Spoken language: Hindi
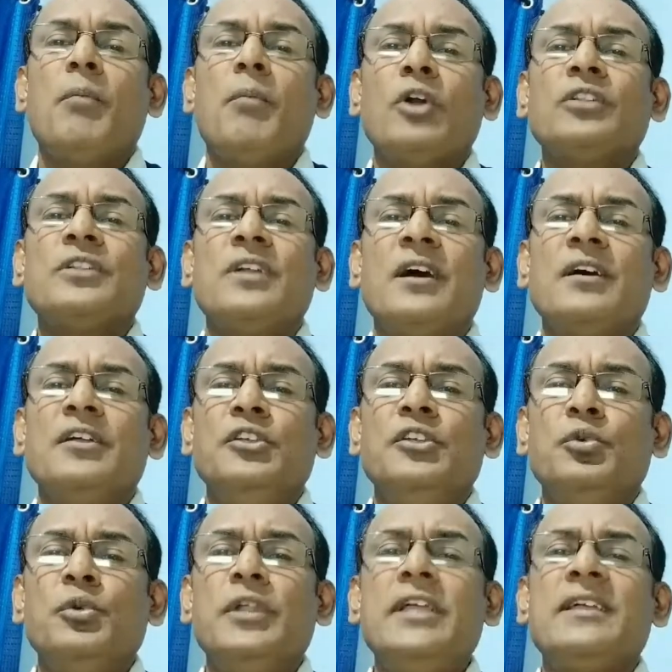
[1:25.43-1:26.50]
बहुत
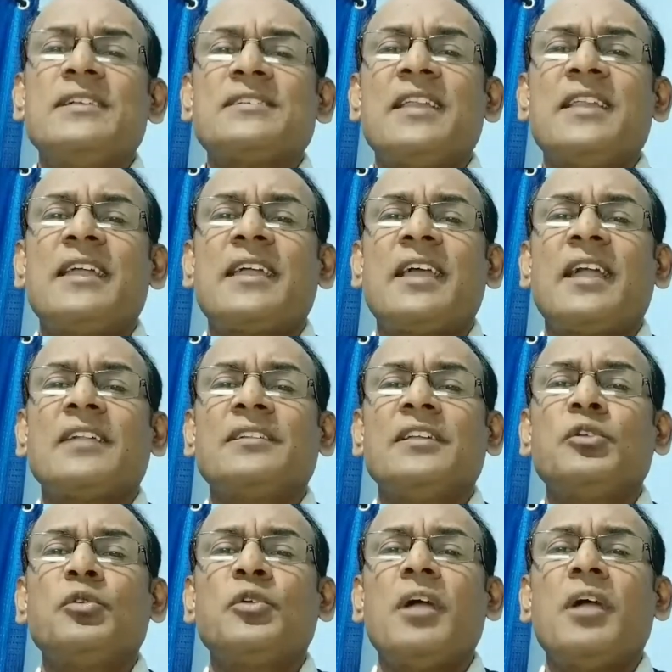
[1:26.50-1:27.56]
यूनिक इसलिए
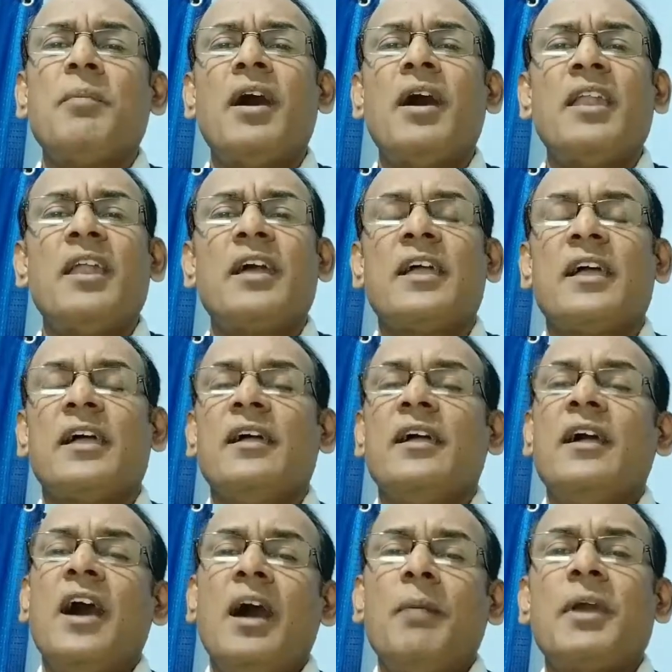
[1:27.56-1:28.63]
कहलाते हैं क्योंकि हम अलग हैं
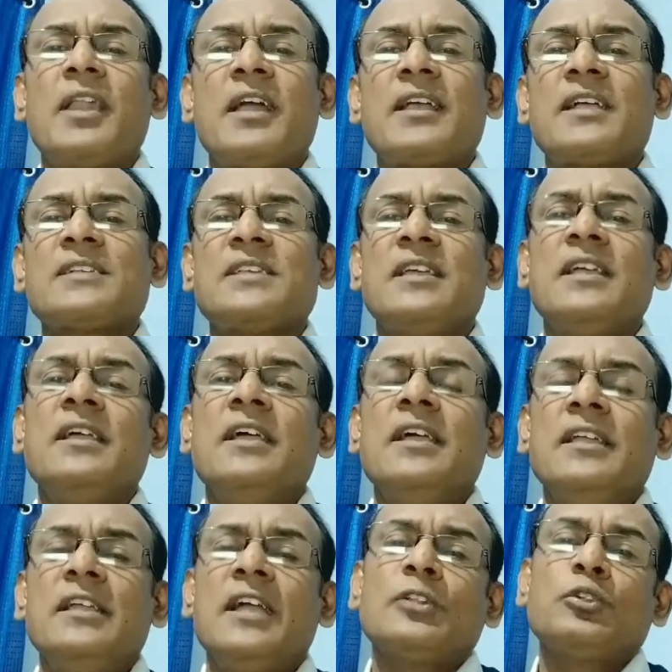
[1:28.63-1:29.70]
हम अलग कैसे हैं
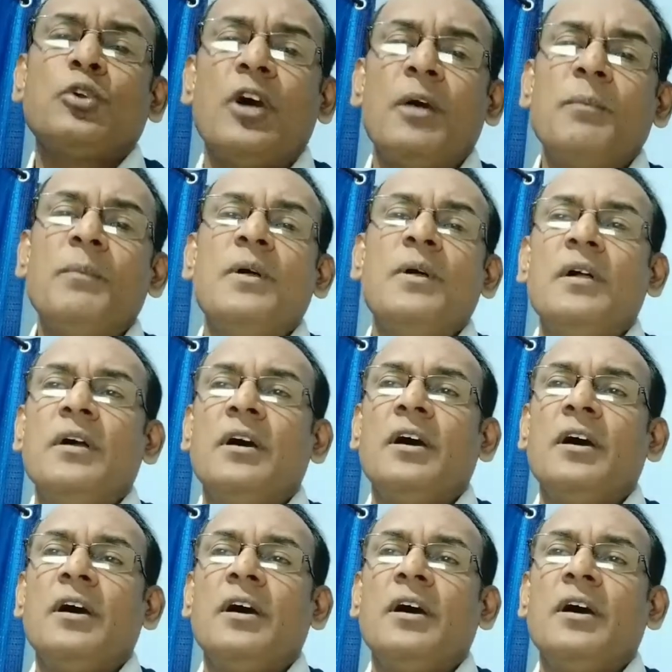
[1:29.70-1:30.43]
या तो हम